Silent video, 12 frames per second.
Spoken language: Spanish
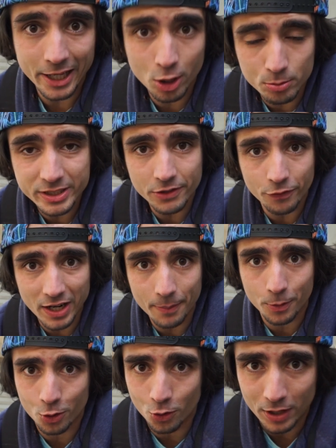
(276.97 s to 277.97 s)
Y como si fuera
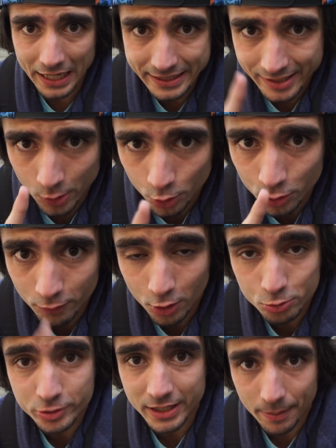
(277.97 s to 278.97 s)
poco, el segundo
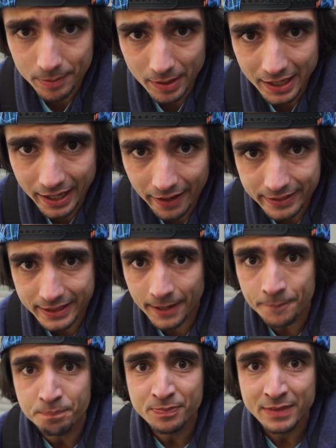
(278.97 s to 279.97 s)
bonus que a mí me encanta
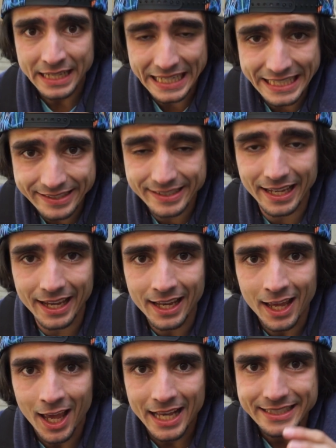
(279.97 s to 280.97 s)
es que
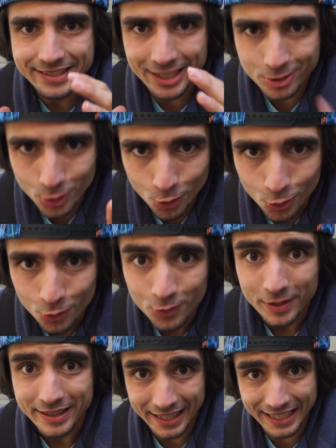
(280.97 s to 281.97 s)
si tú
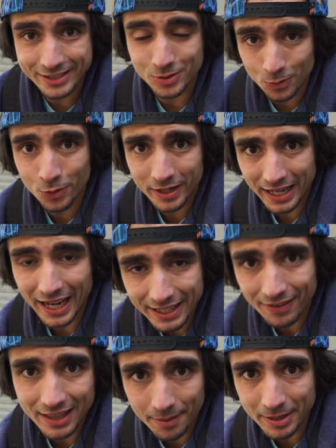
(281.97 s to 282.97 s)
tienes un gran nivel de